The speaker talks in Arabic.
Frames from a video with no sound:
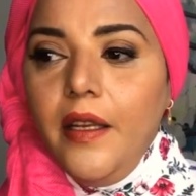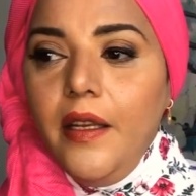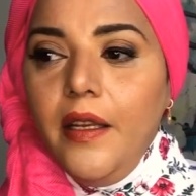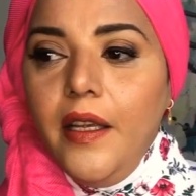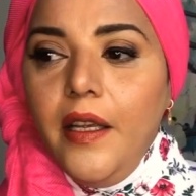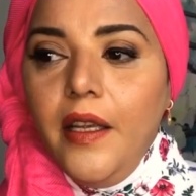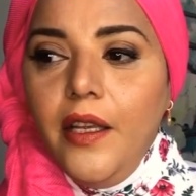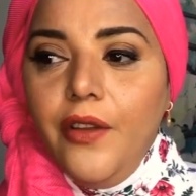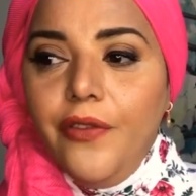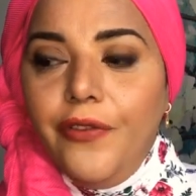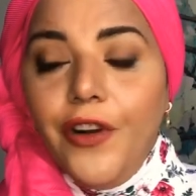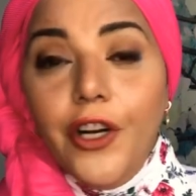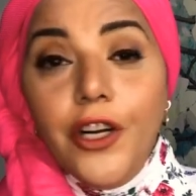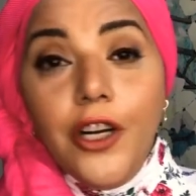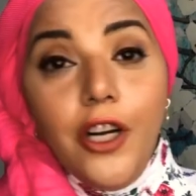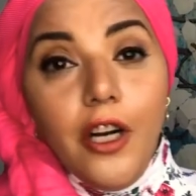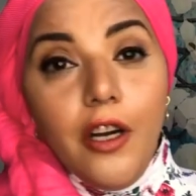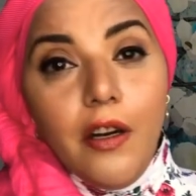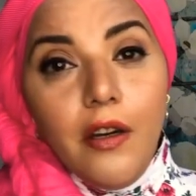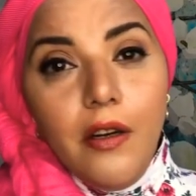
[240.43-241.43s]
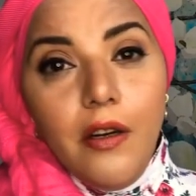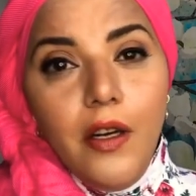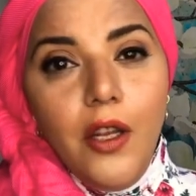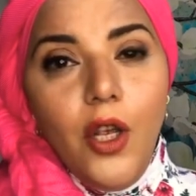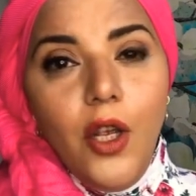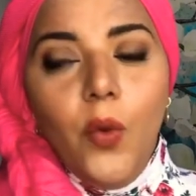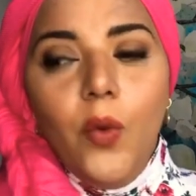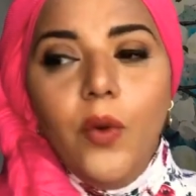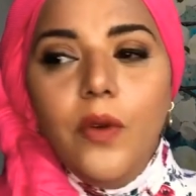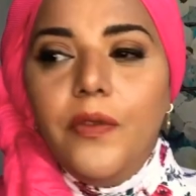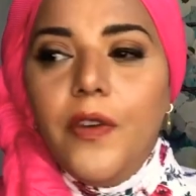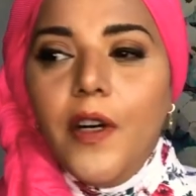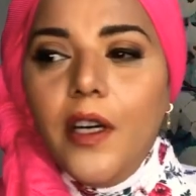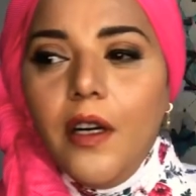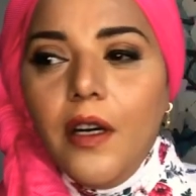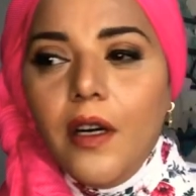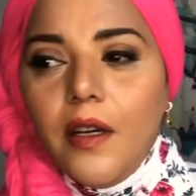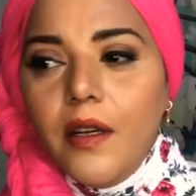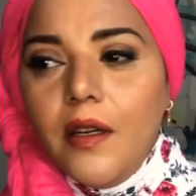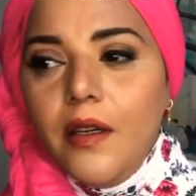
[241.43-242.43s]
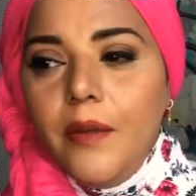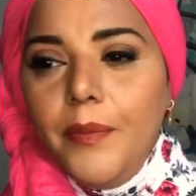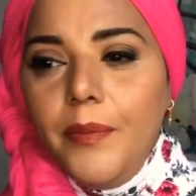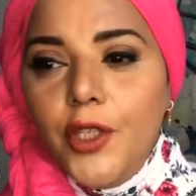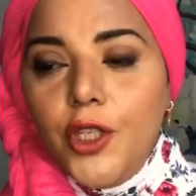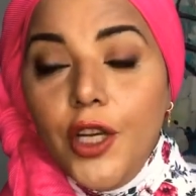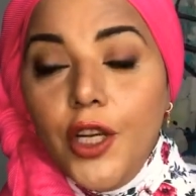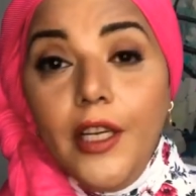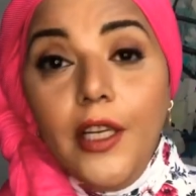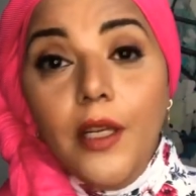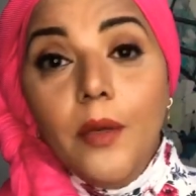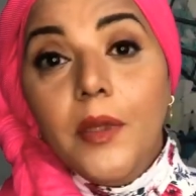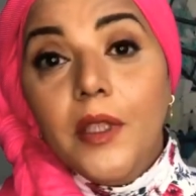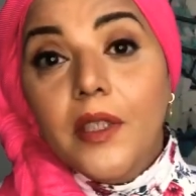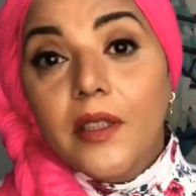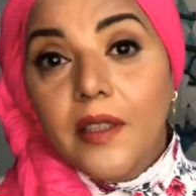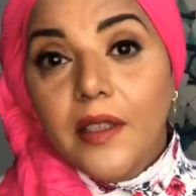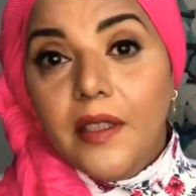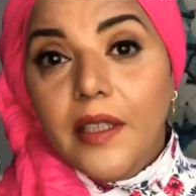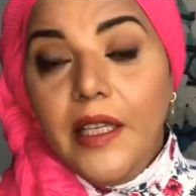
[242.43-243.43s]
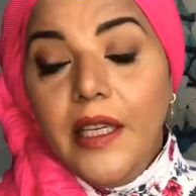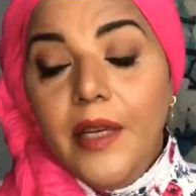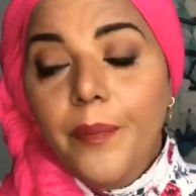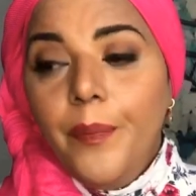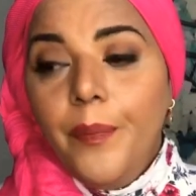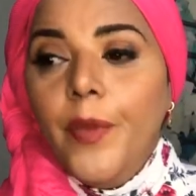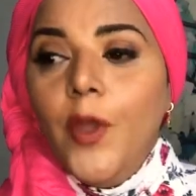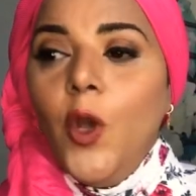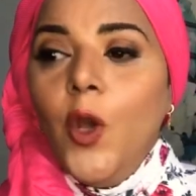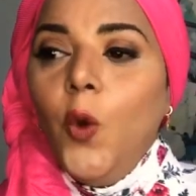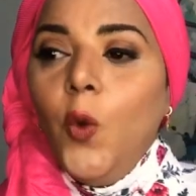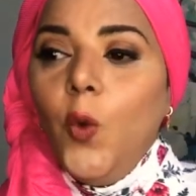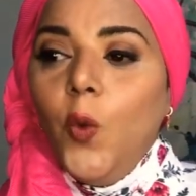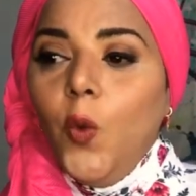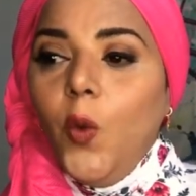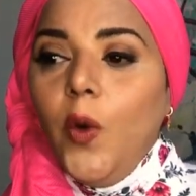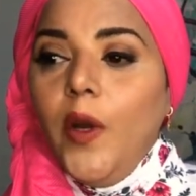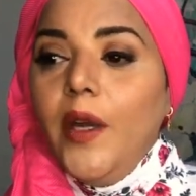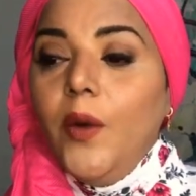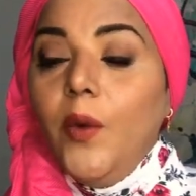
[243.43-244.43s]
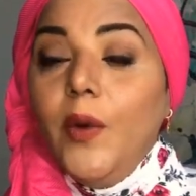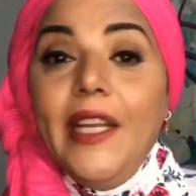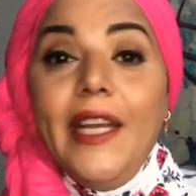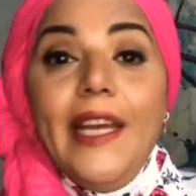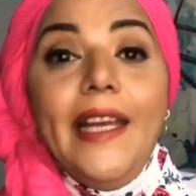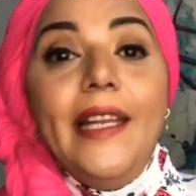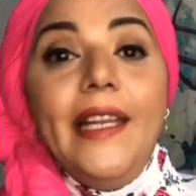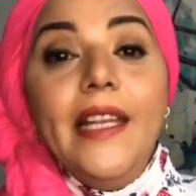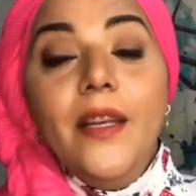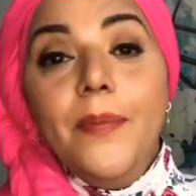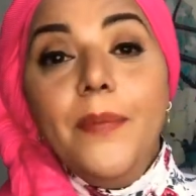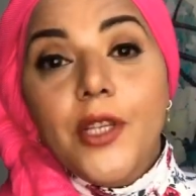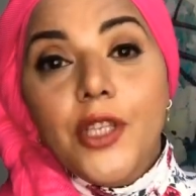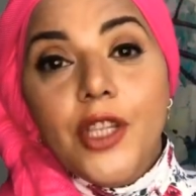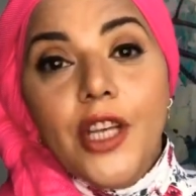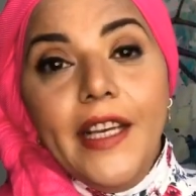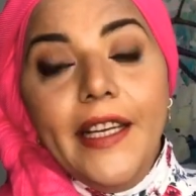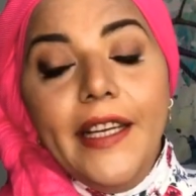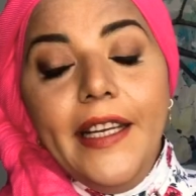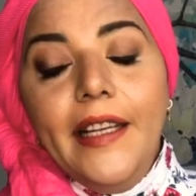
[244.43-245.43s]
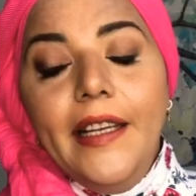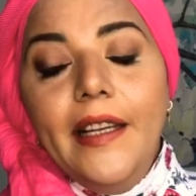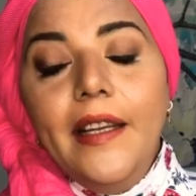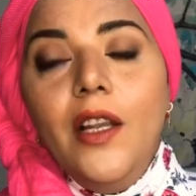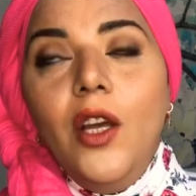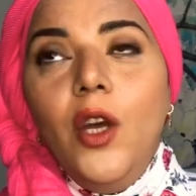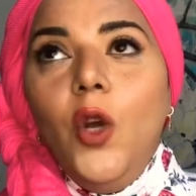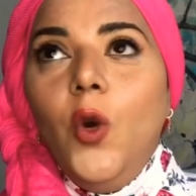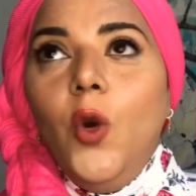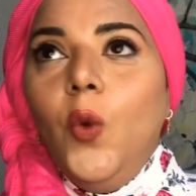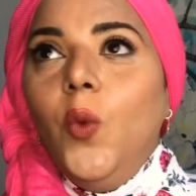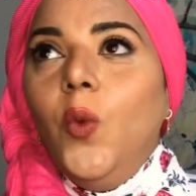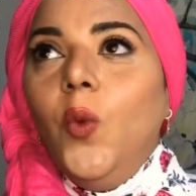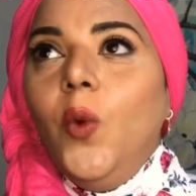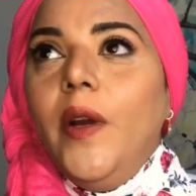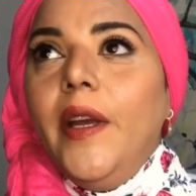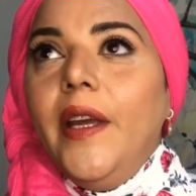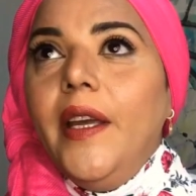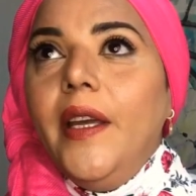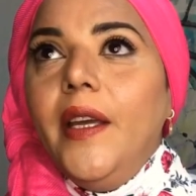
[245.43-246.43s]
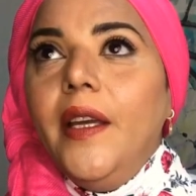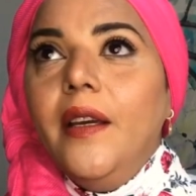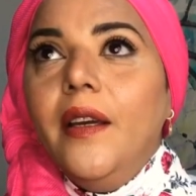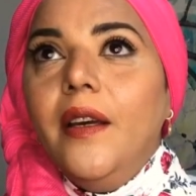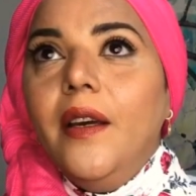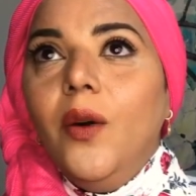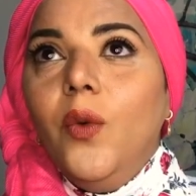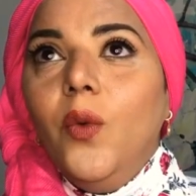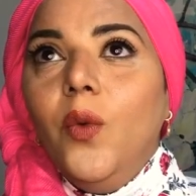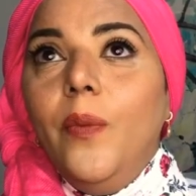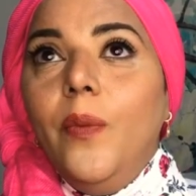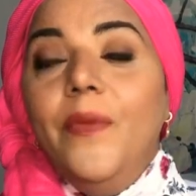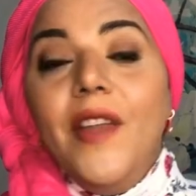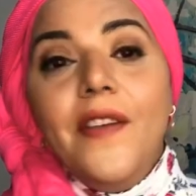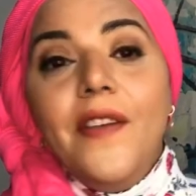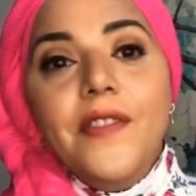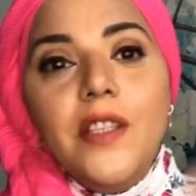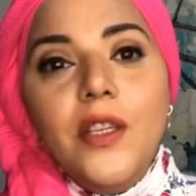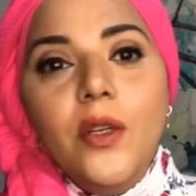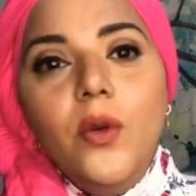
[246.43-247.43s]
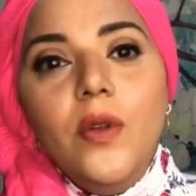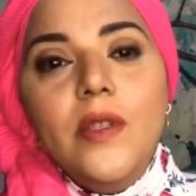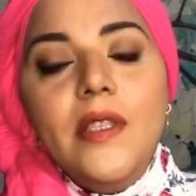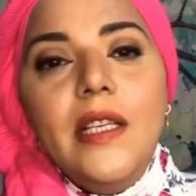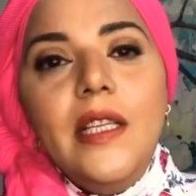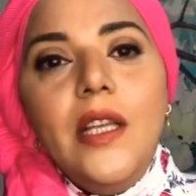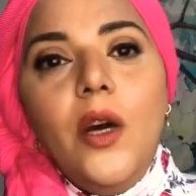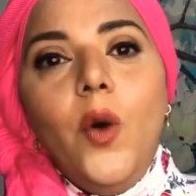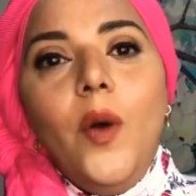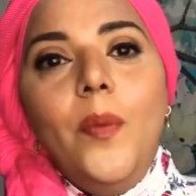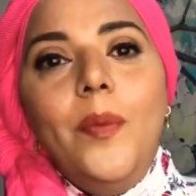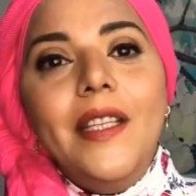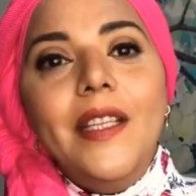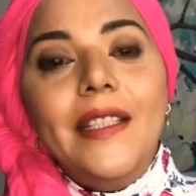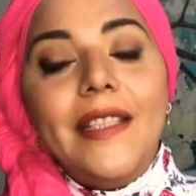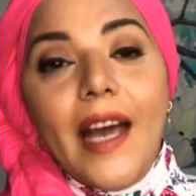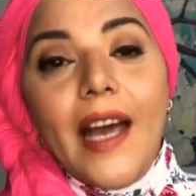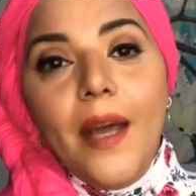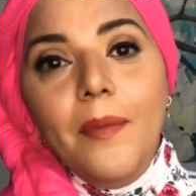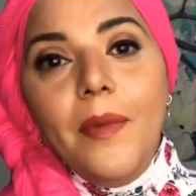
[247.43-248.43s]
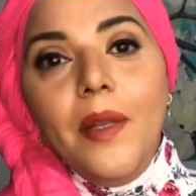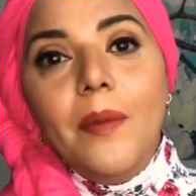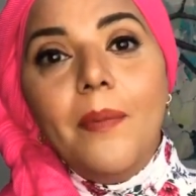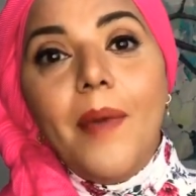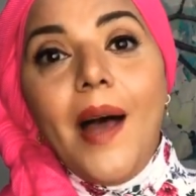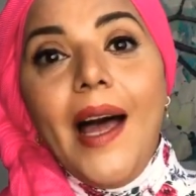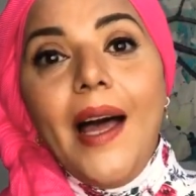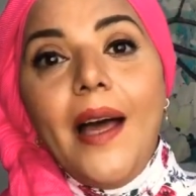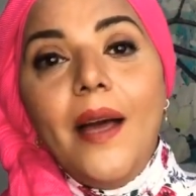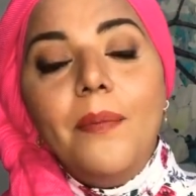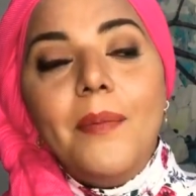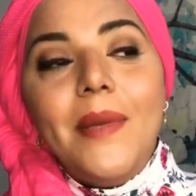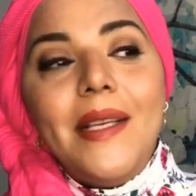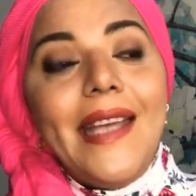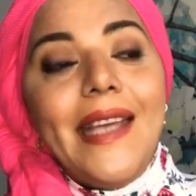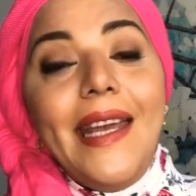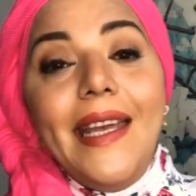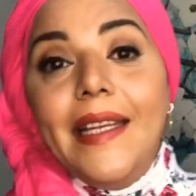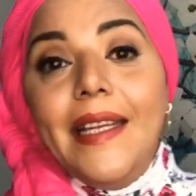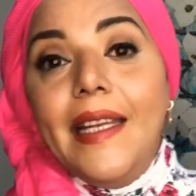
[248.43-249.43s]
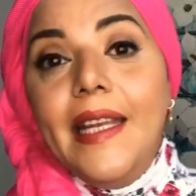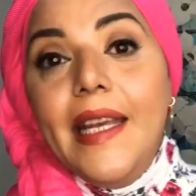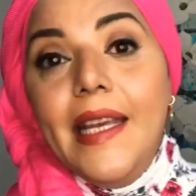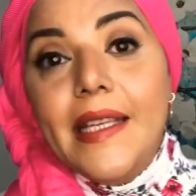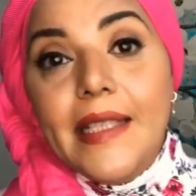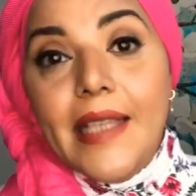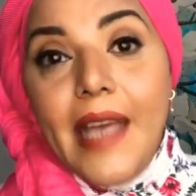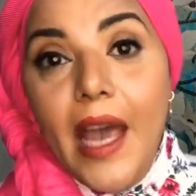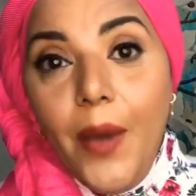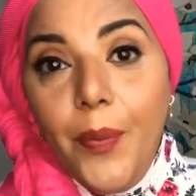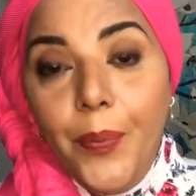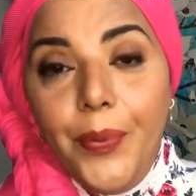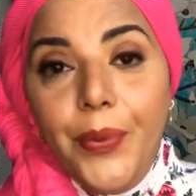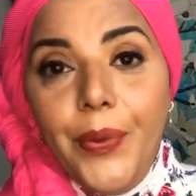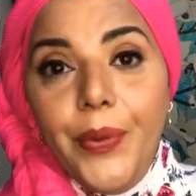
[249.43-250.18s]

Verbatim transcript: نفكر ونفكر بشكل منطقي ونحل المشاكل وبنفس الجزء دوت بنتعامل مع مسائل الحساب